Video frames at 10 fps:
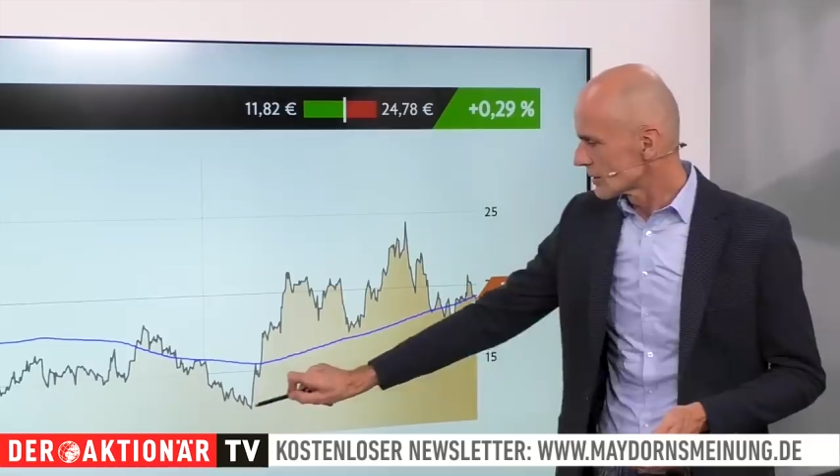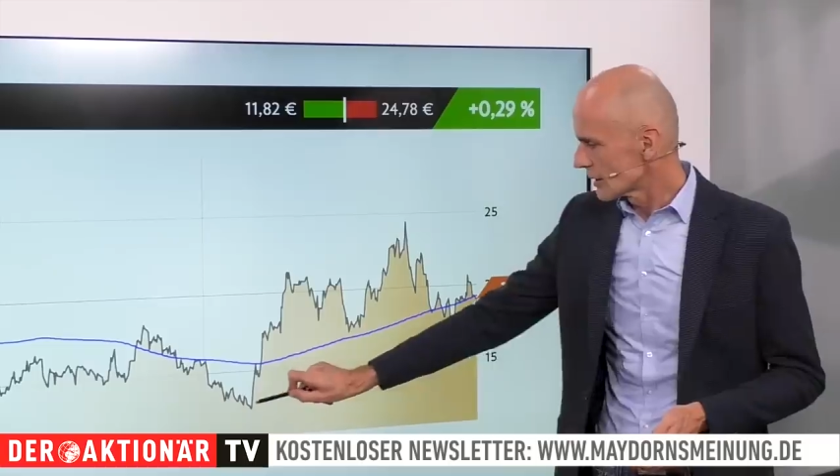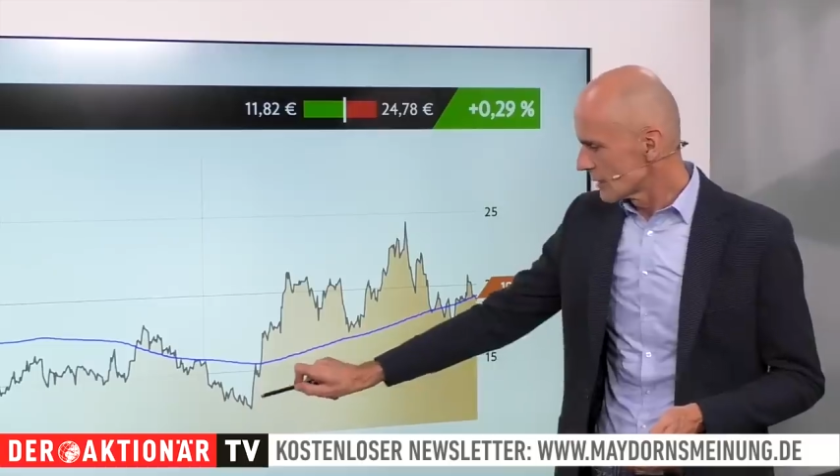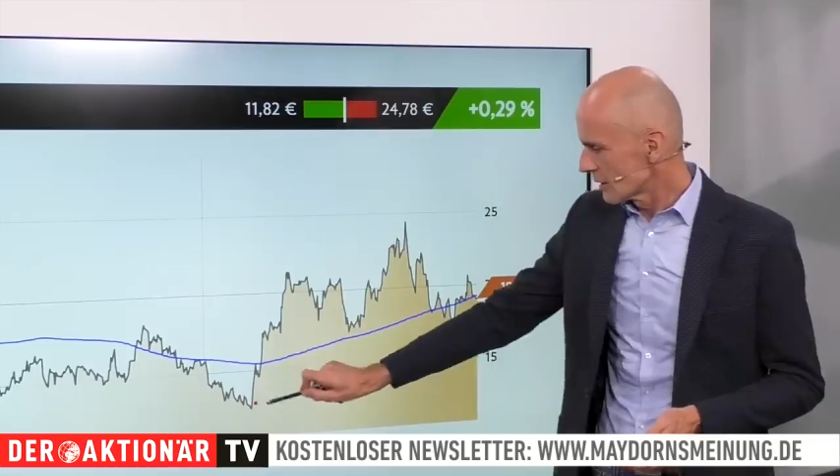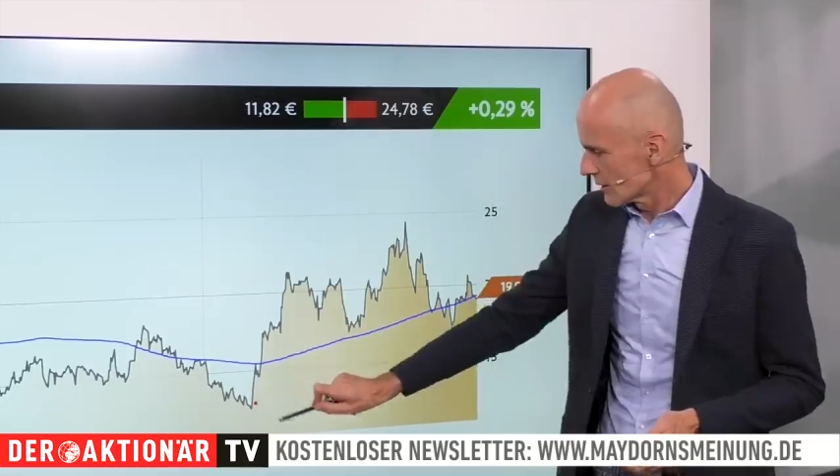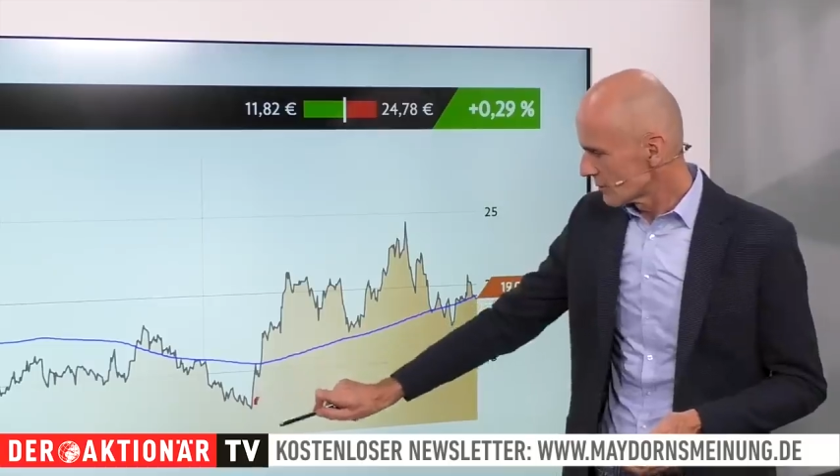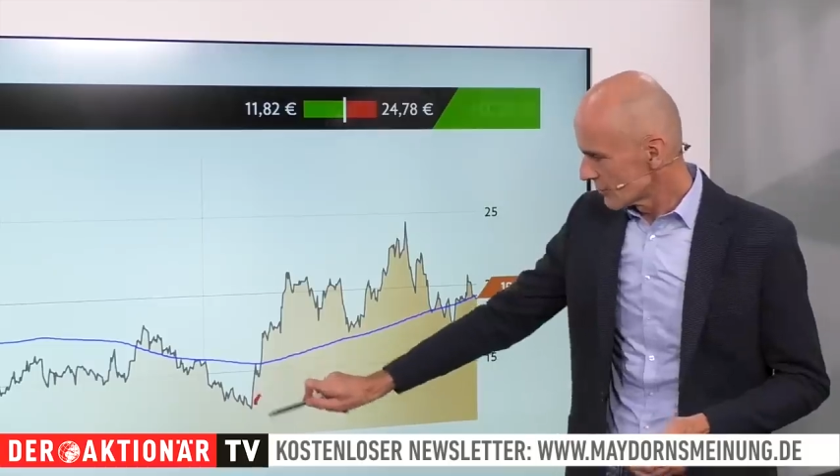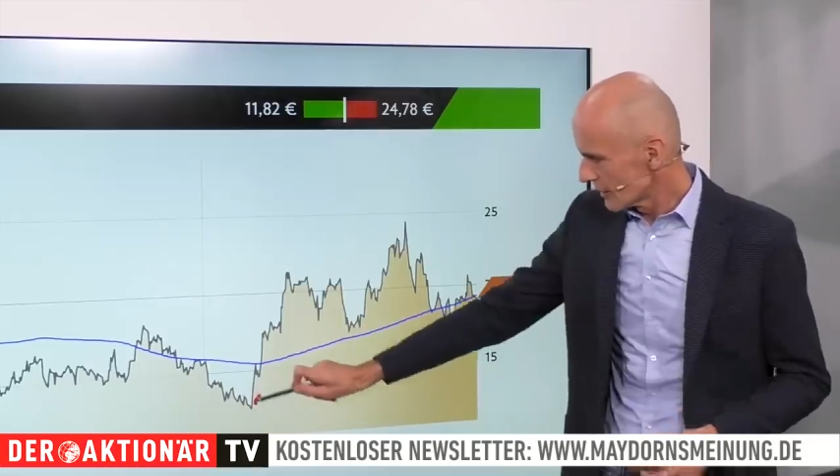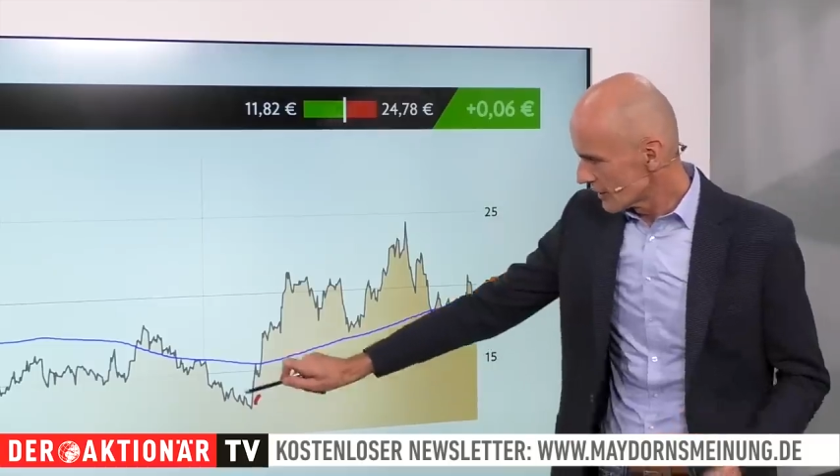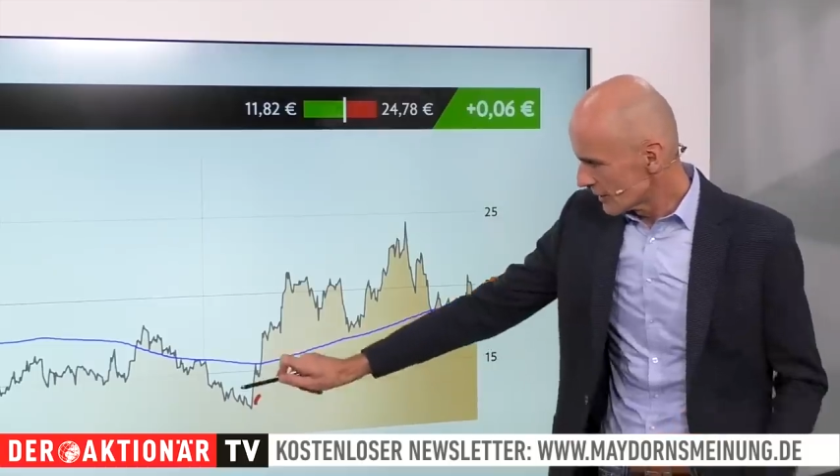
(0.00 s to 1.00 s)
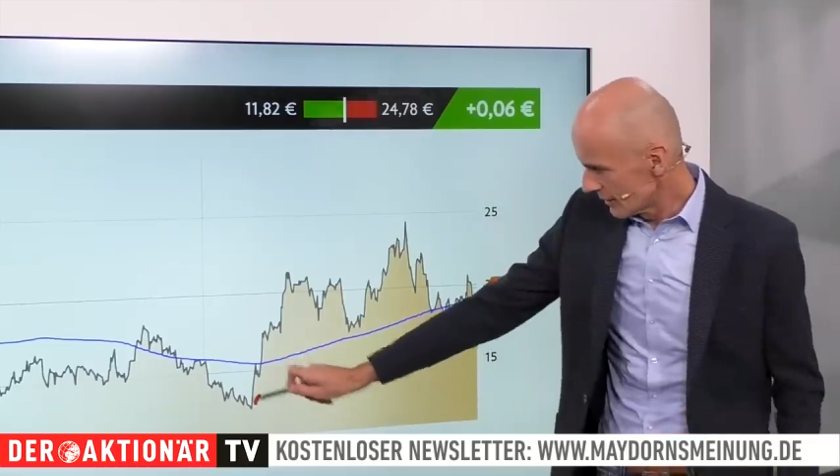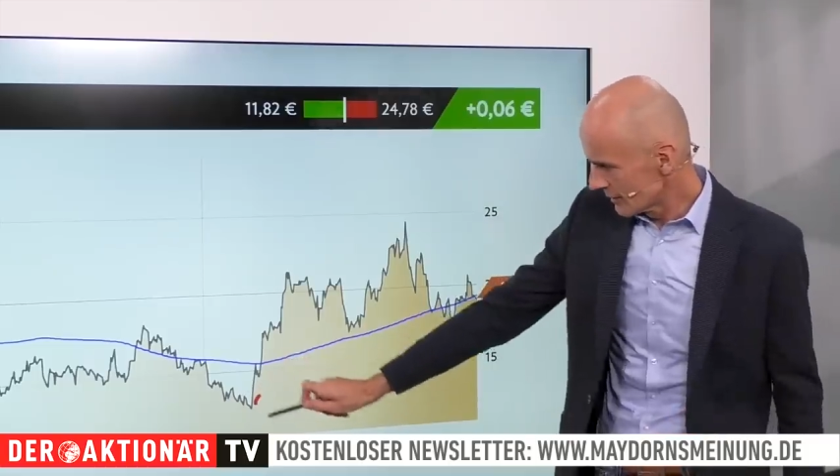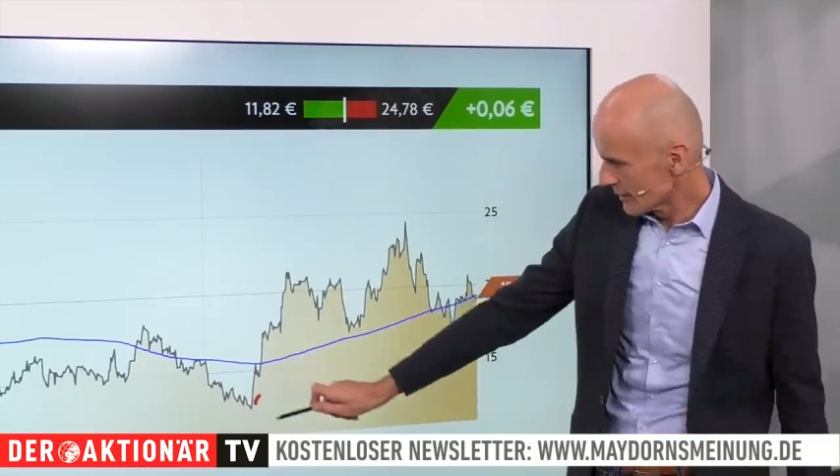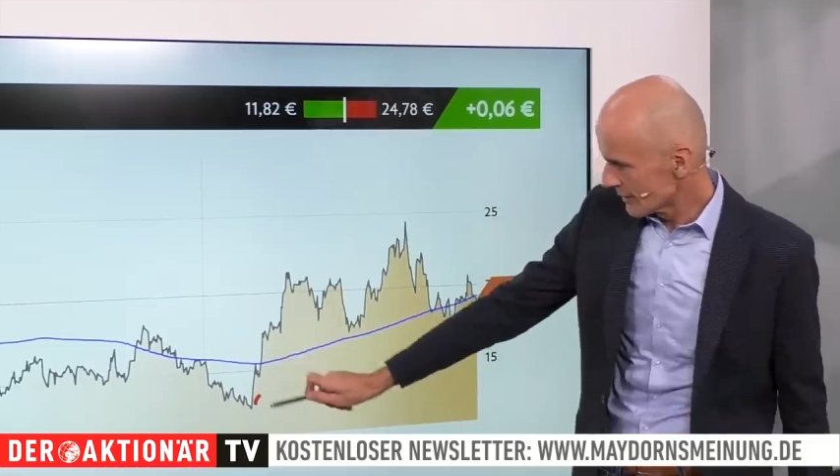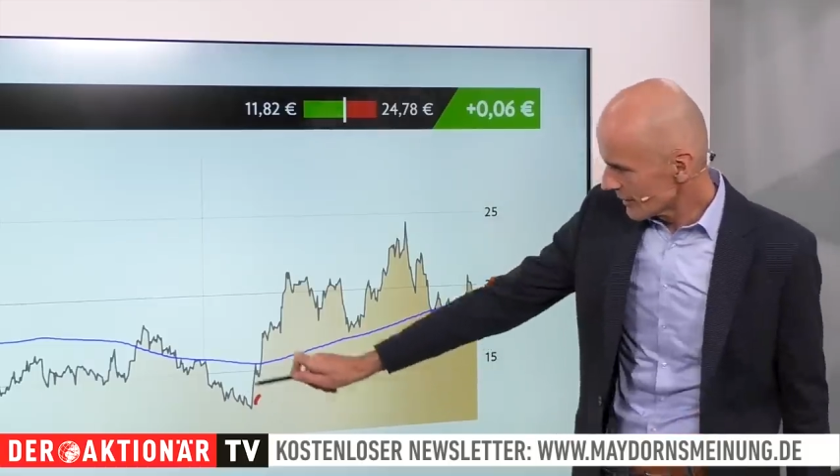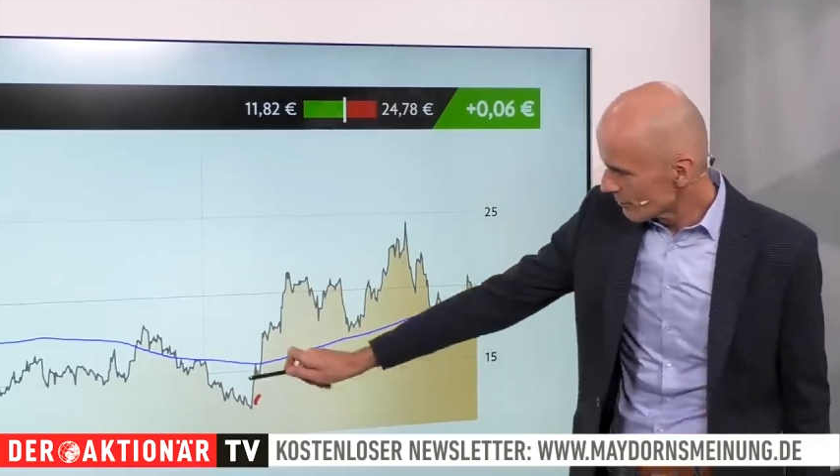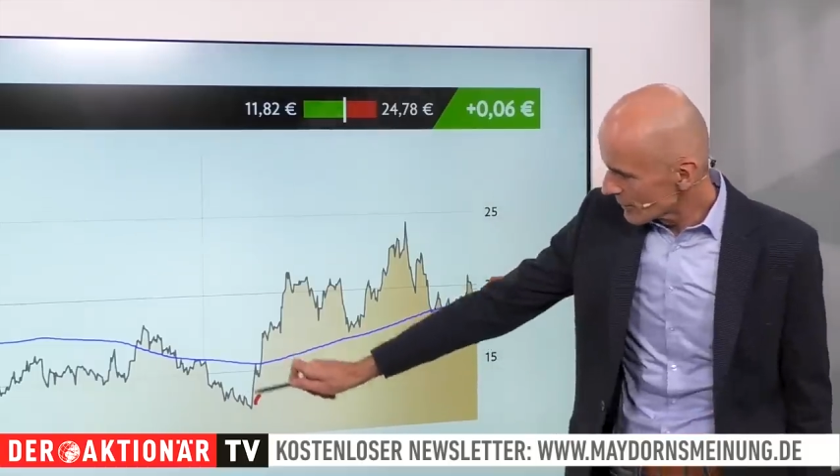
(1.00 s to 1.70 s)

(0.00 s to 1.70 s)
das gehen kann. Wir waren ja hier tatsächlich